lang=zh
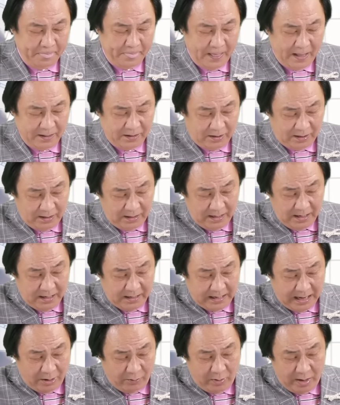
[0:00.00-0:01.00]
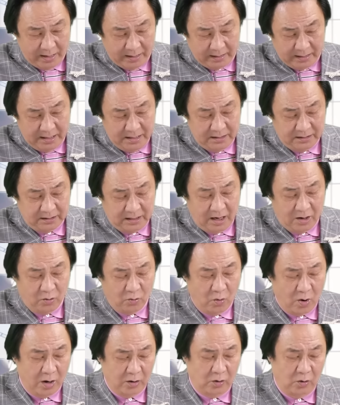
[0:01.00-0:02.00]
那请你赶快跟上
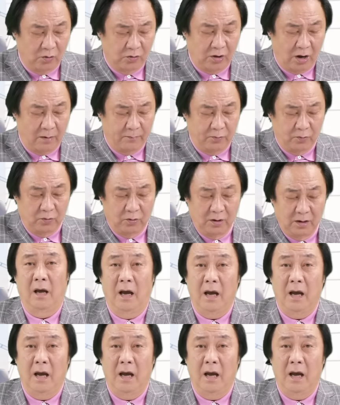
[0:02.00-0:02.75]
王彤脚步。